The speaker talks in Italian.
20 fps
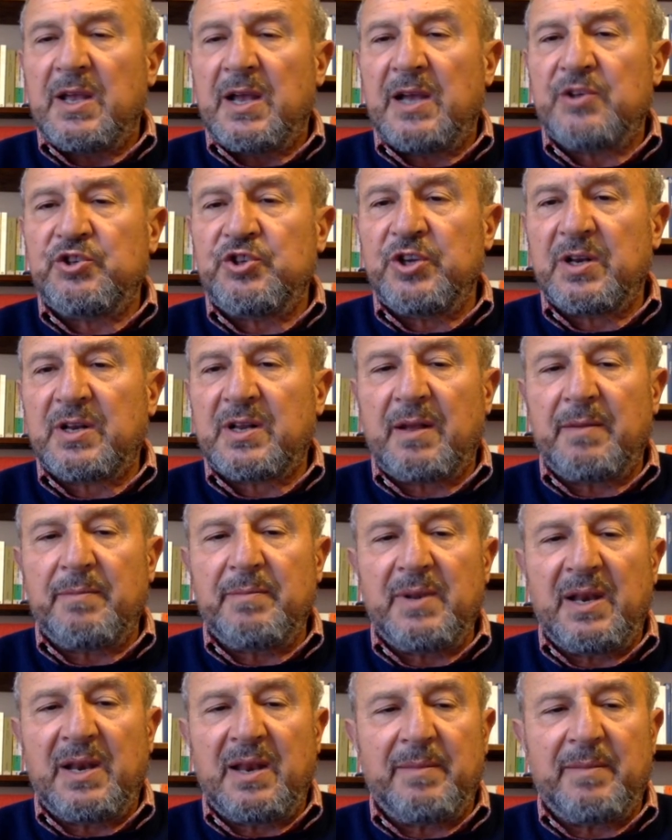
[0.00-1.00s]
a circa
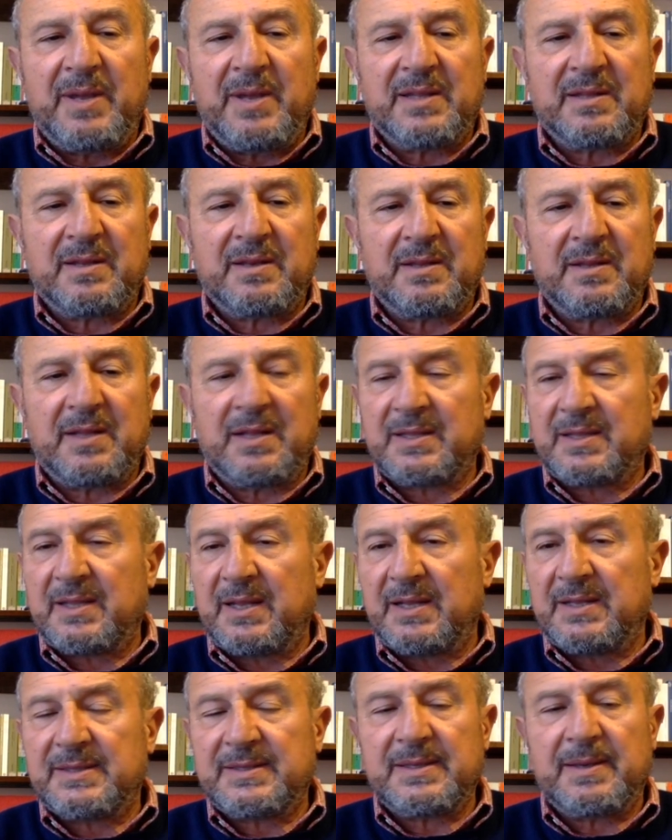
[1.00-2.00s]
mille metri di
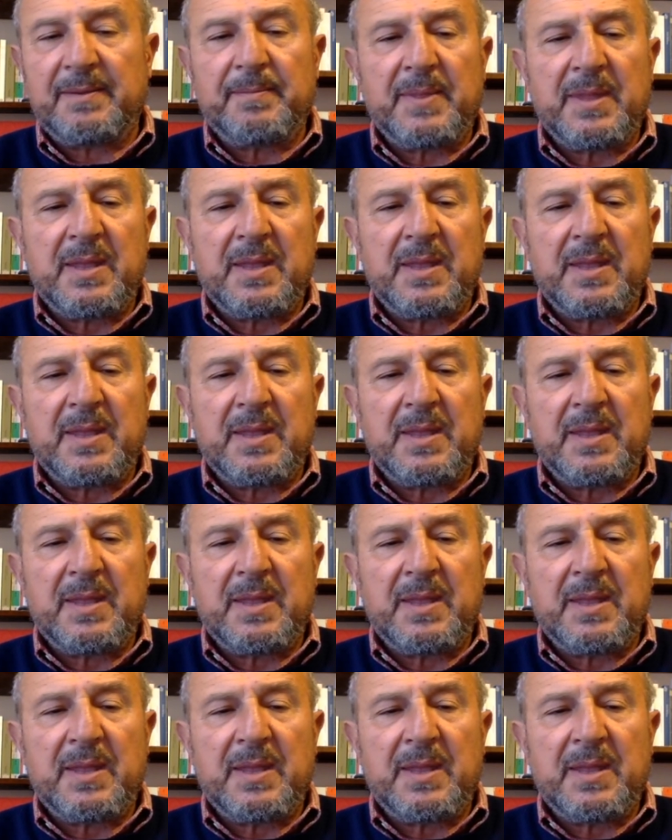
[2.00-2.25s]
altezza.